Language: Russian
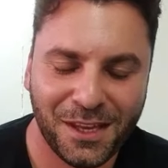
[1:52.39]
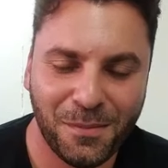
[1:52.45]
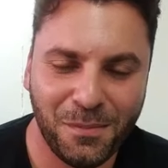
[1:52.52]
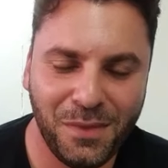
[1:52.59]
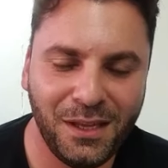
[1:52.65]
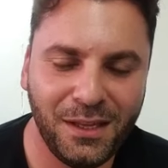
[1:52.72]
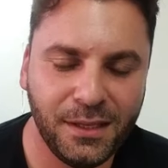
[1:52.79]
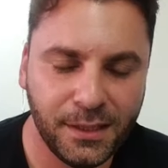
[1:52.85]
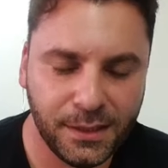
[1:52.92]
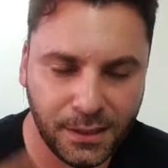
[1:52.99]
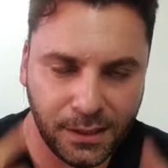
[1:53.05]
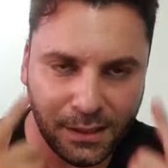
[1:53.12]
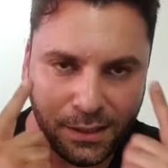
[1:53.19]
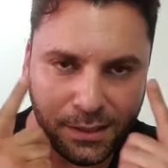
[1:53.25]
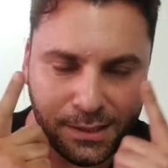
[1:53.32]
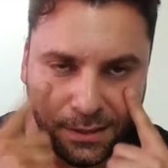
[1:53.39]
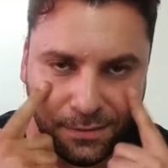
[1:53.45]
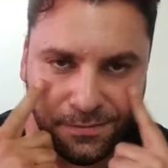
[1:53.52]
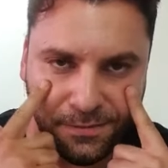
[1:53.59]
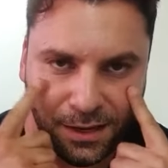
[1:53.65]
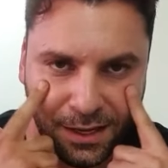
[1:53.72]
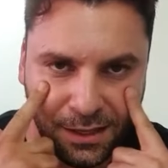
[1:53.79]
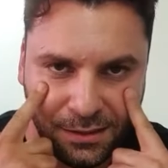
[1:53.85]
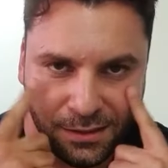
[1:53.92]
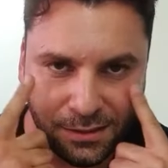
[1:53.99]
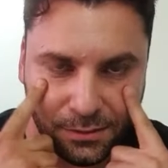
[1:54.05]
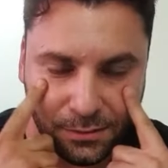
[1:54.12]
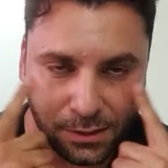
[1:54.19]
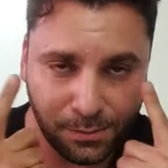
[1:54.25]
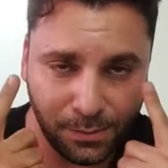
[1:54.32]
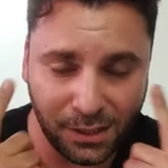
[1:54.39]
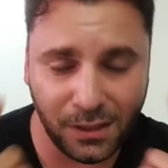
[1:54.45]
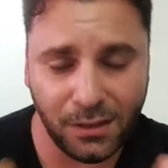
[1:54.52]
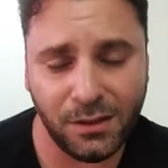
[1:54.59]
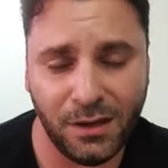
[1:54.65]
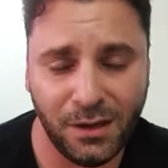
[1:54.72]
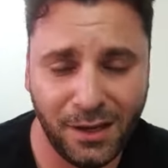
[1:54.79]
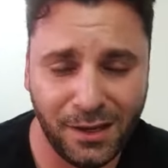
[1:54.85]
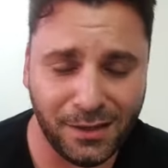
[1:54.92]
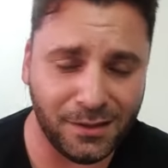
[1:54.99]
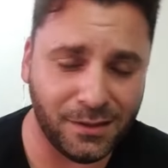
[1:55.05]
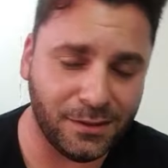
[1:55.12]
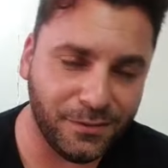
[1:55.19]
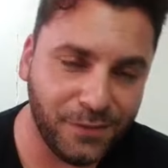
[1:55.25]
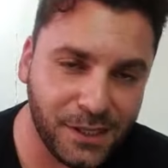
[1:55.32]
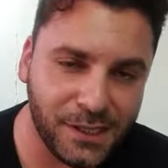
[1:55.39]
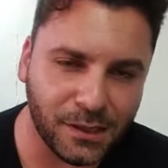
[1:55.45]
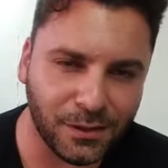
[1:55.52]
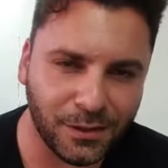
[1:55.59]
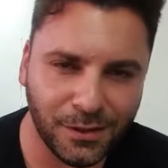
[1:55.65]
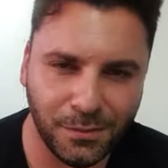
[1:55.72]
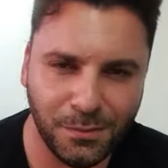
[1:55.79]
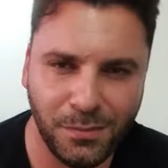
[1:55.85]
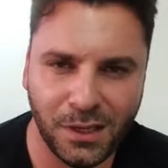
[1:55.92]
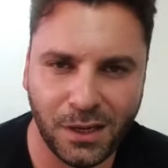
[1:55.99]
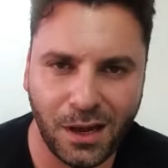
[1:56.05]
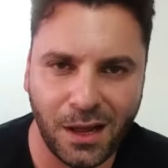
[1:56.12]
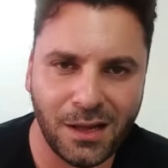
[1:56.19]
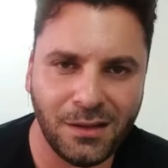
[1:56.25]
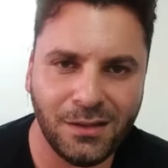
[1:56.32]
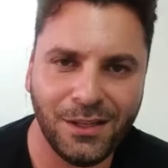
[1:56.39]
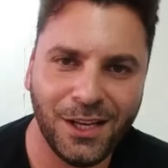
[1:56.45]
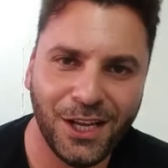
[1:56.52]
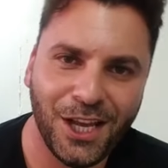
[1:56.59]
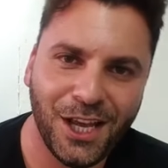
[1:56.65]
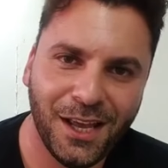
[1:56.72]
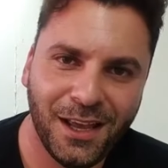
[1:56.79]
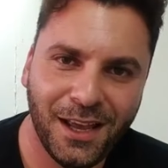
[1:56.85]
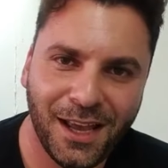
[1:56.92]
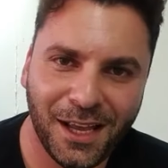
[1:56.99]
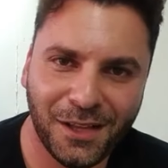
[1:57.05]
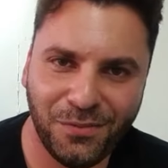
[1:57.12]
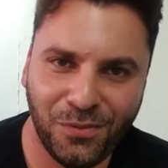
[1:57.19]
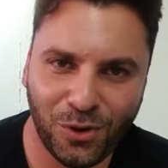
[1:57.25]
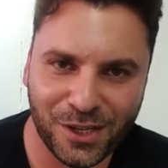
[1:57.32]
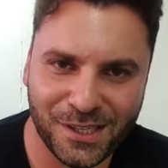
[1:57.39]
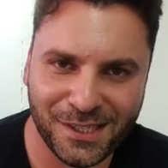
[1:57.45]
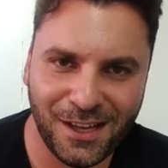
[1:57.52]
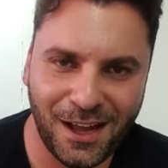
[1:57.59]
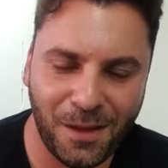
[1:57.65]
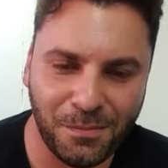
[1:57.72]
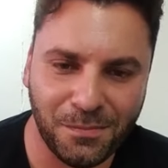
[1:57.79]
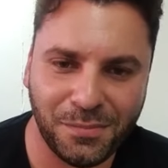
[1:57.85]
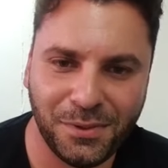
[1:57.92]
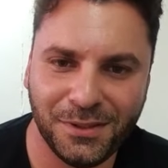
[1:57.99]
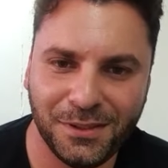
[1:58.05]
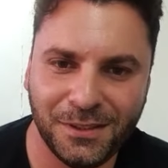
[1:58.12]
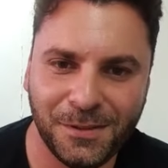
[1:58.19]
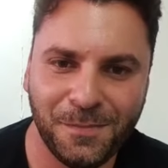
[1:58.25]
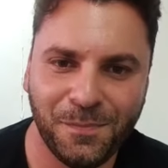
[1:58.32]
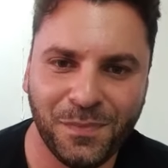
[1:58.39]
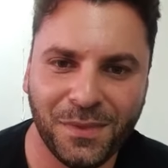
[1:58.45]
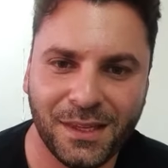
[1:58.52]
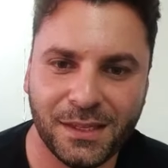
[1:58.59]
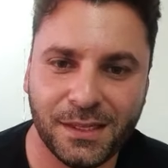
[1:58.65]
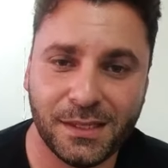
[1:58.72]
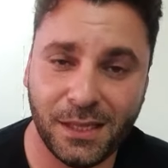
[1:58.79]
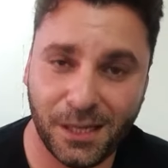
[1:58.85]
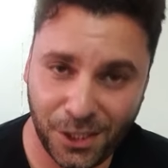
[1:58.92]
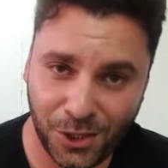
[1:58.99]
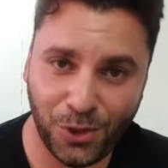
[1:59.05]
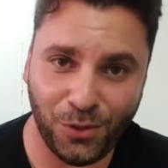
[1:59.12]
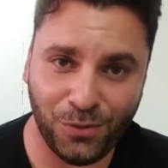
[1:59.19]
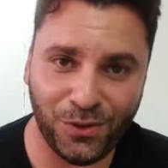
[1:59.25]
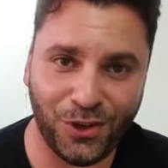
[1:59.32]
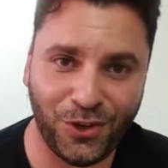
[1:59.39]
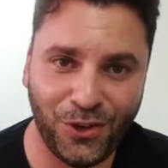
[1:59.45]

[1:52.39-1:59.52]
Ми э, Цафа смотрел или видел? Мира. Это Форест Гамп. Саретовно.